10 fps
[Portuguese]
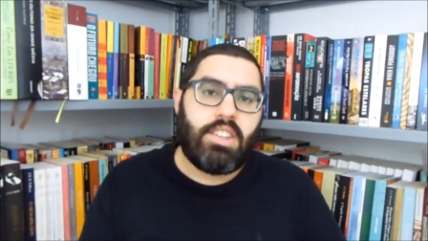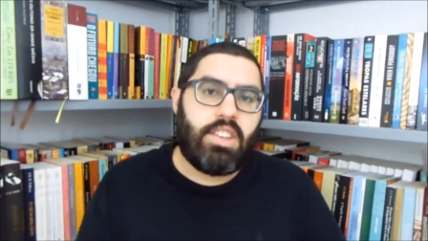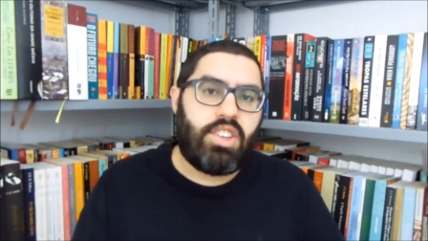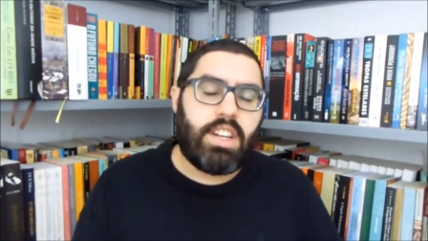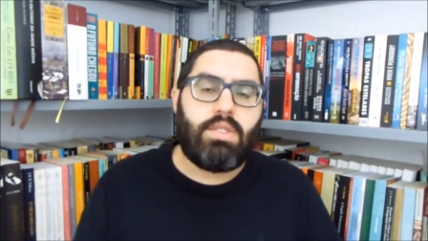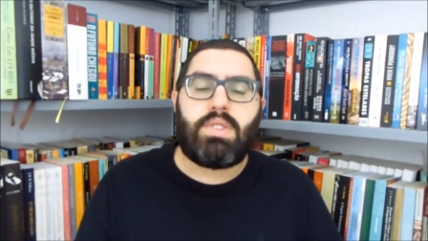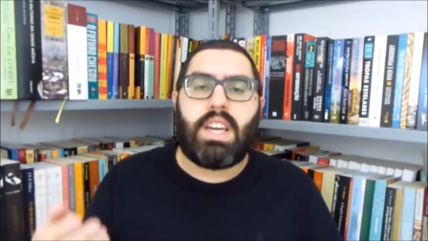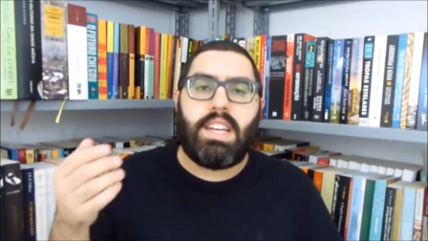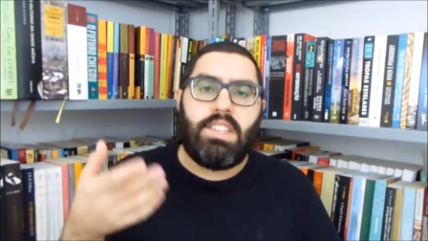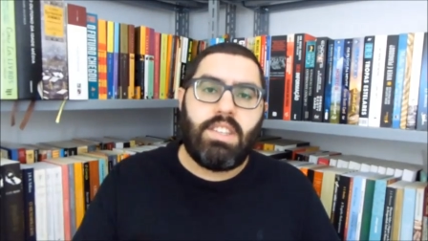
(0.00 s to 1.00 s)
você chega no
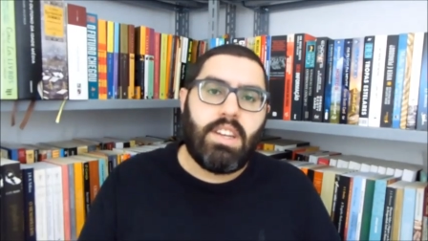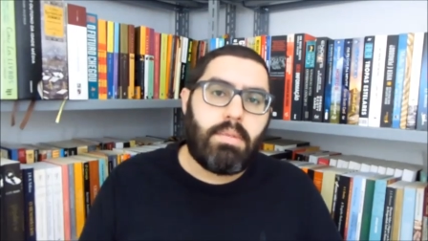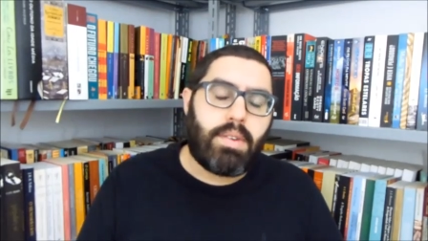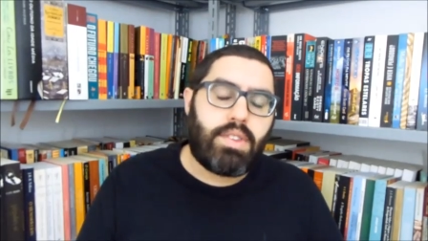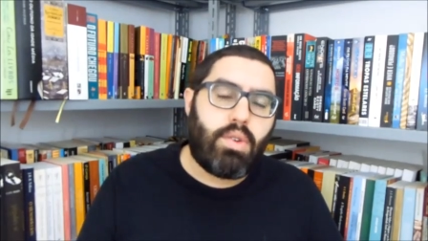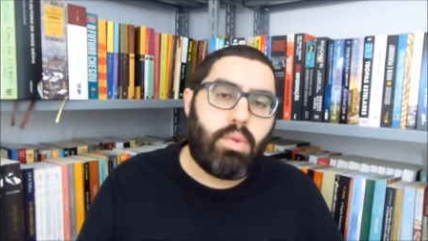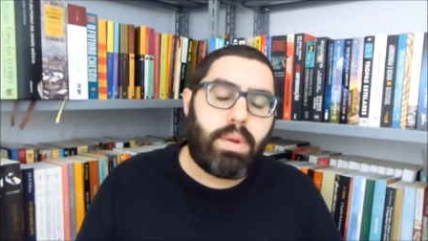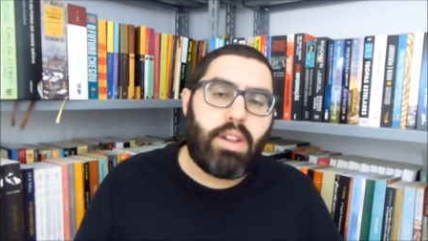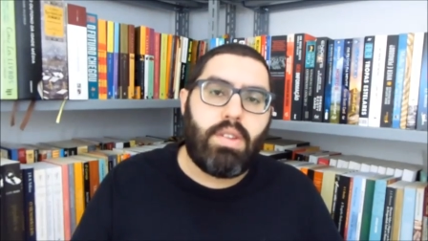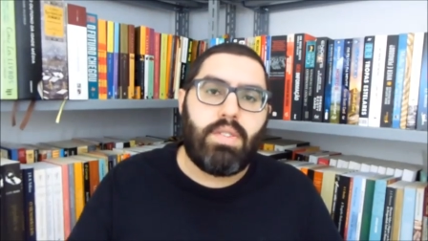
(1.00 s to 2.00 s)
site para você
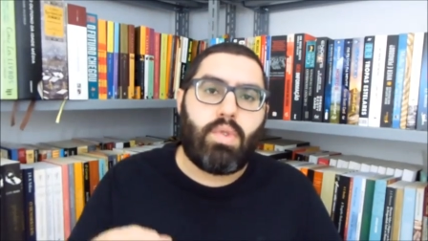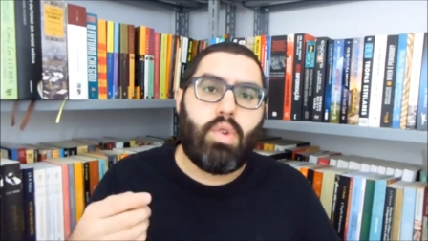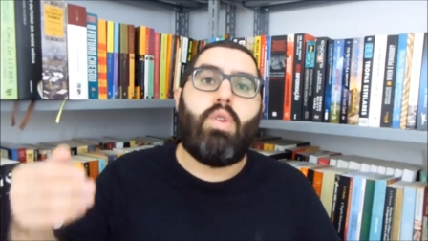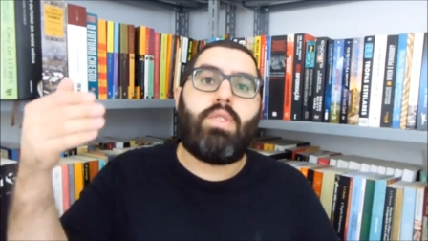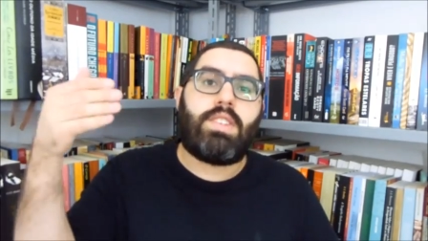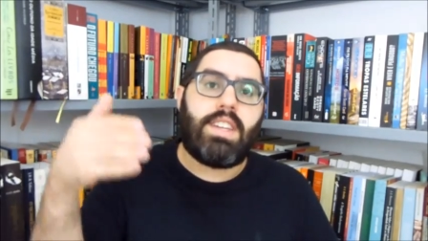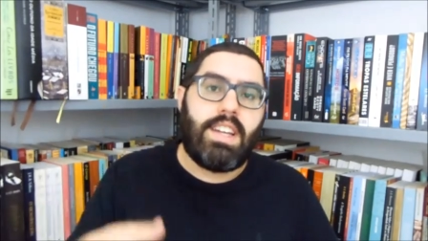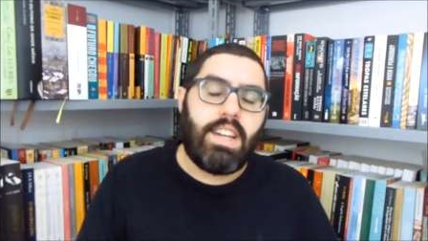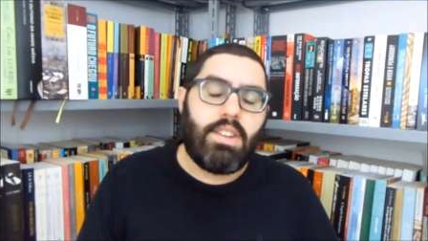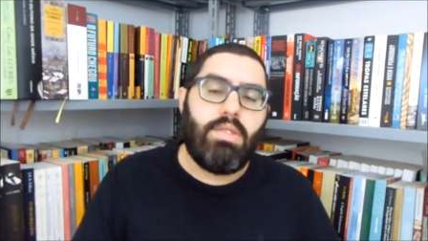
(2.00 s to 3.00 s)
comprar o livro, ou você
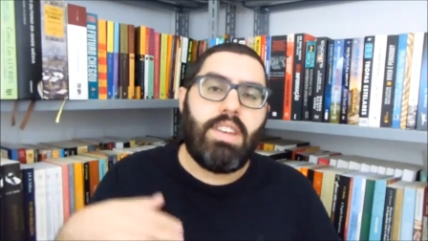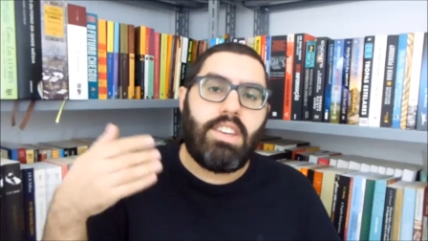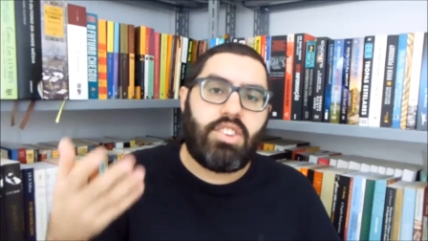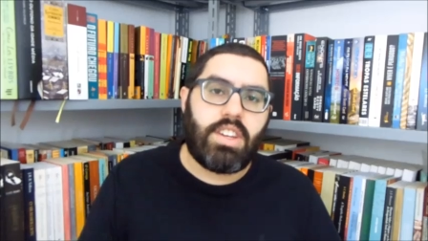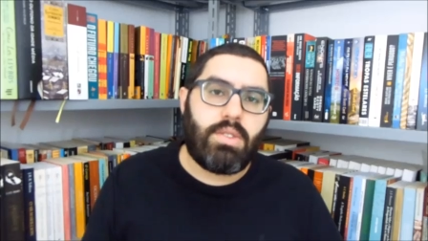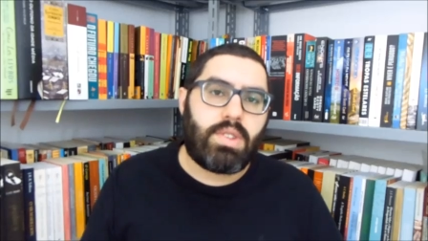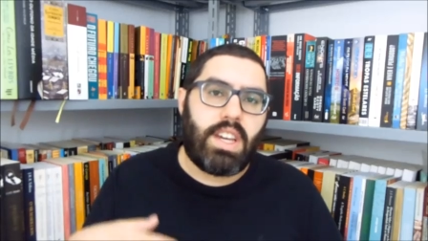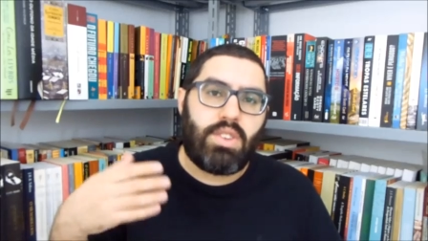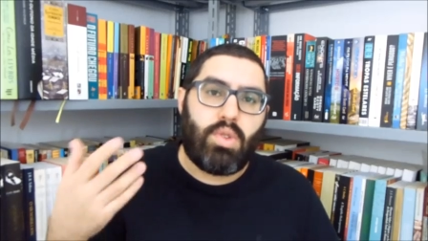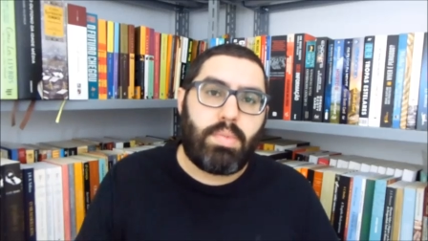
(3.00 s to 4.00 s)
clica no link, chega no
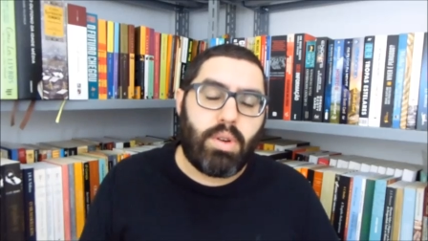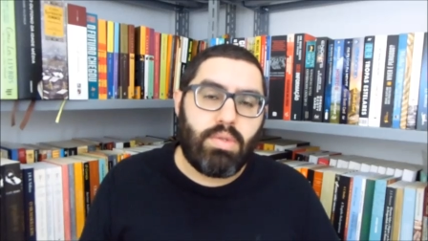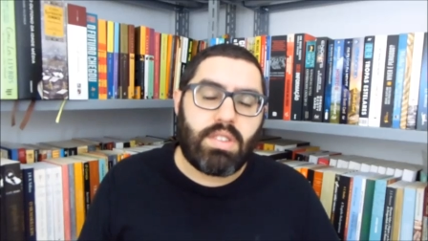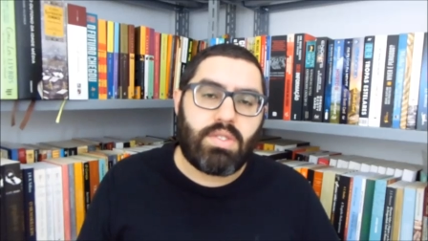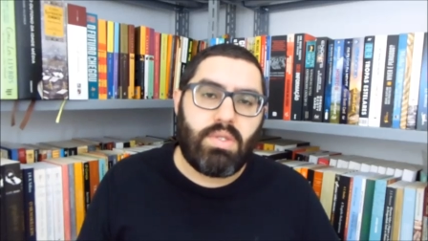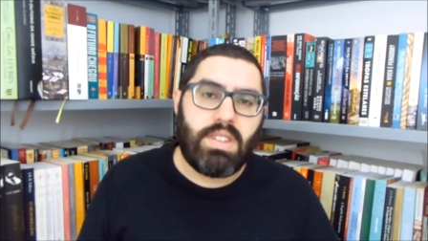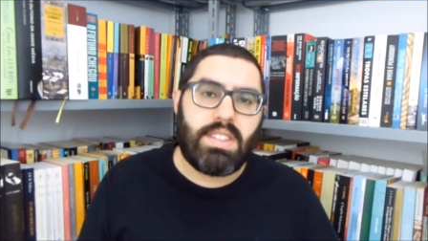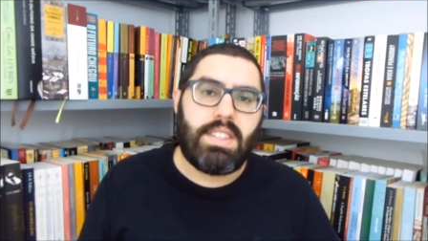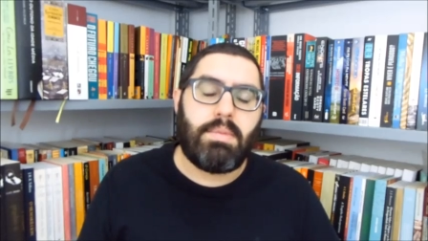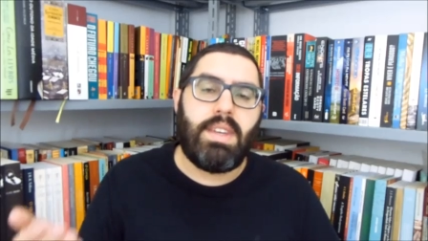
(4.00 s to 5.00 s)
site, compra outras
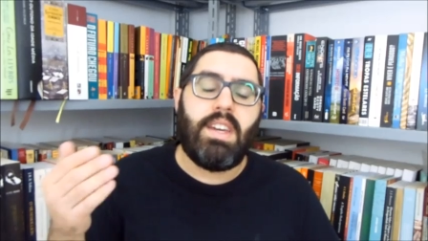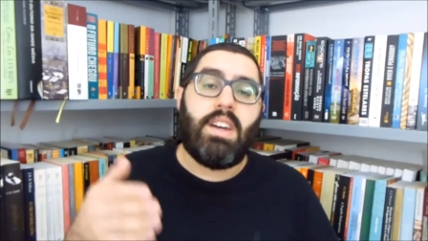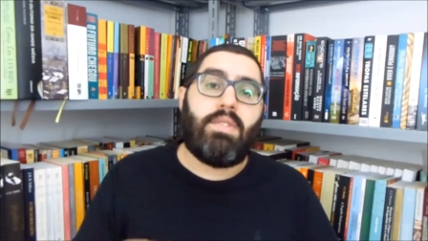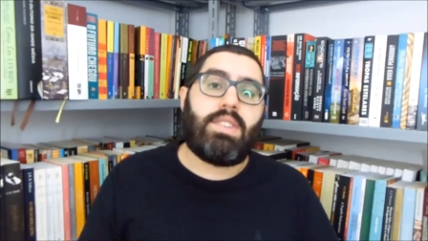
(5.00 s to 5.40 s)
coisas também,